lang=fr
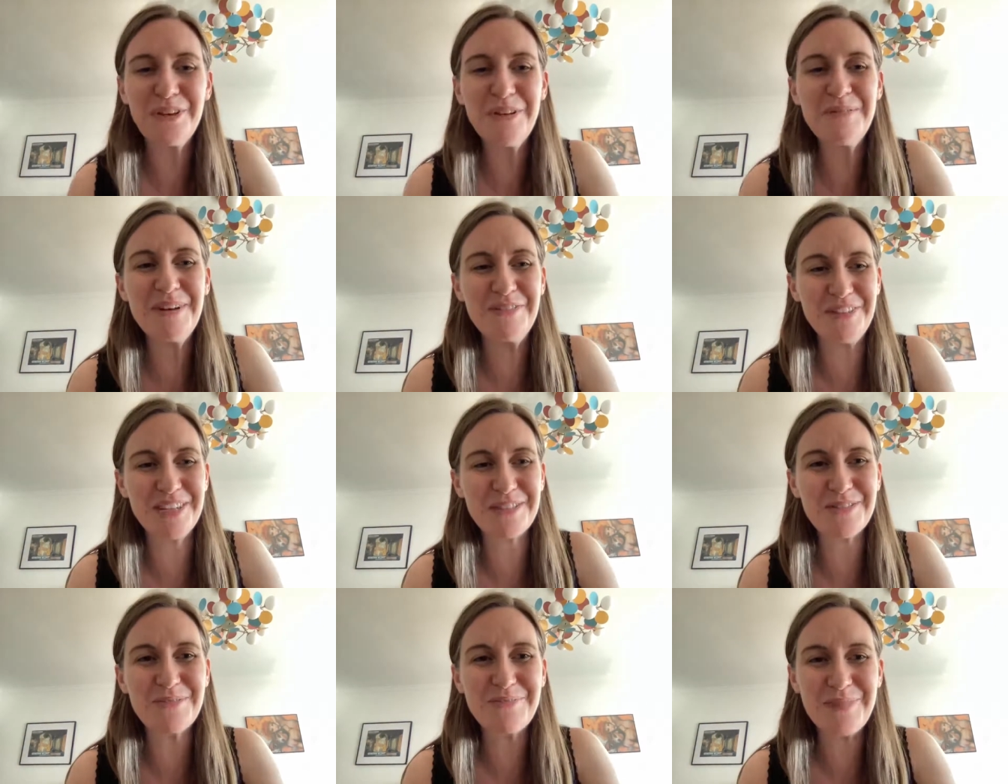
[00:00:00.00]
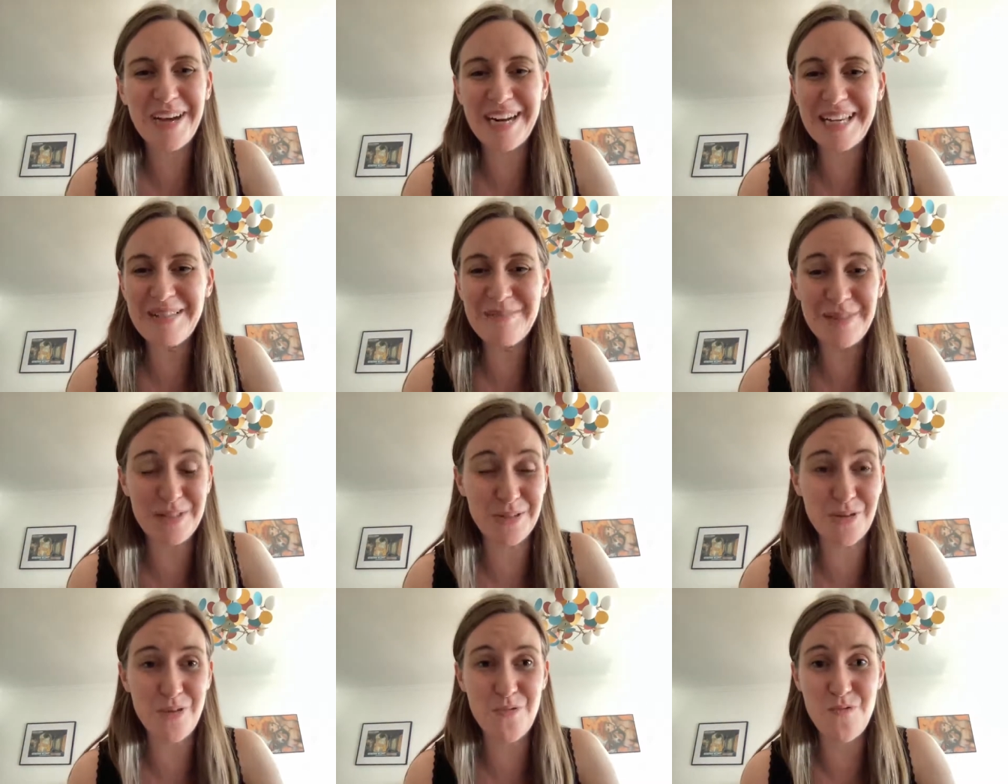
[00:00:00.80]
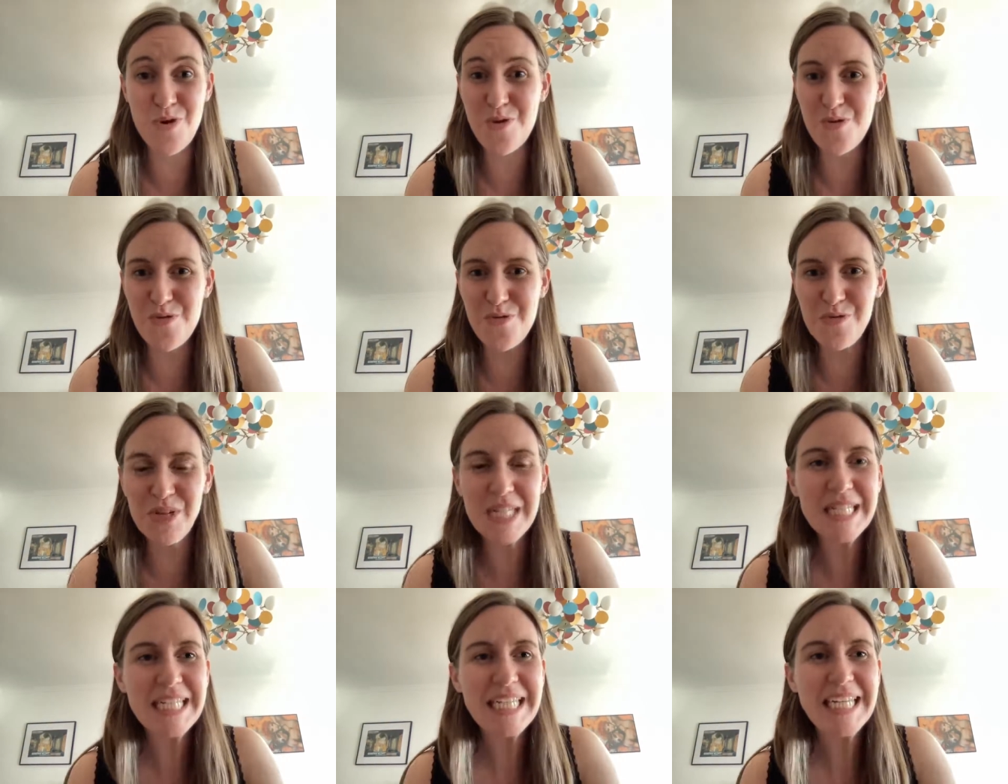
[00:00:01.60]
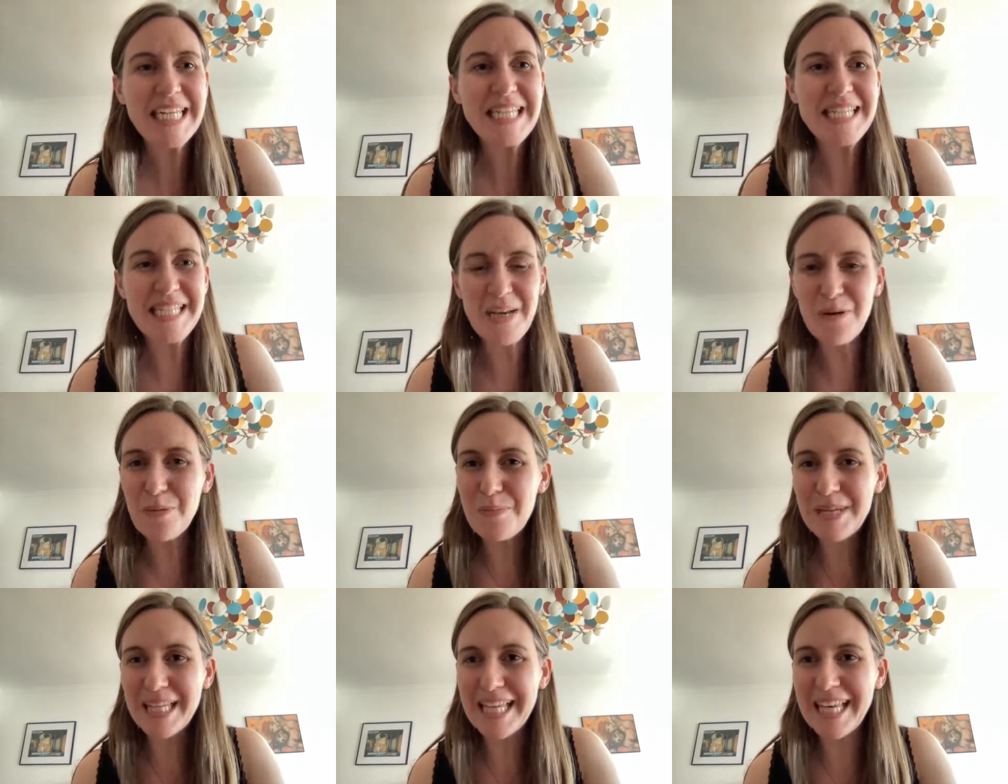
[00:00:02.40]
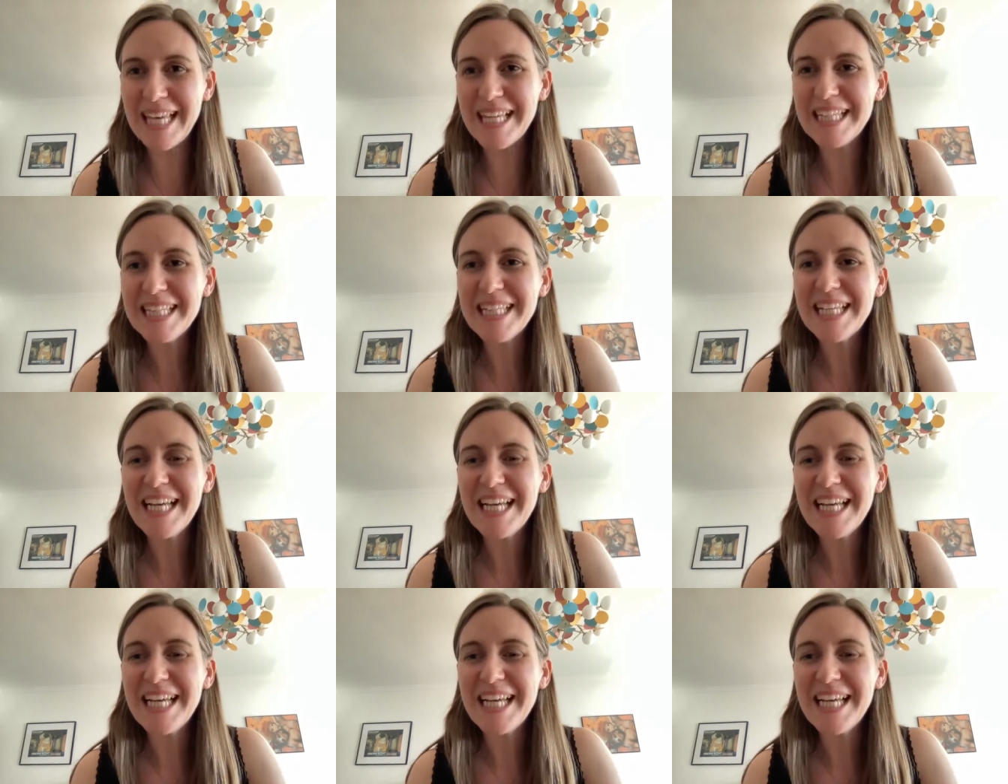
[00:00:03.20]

dans ma façon de parler parce que c'est compliqué.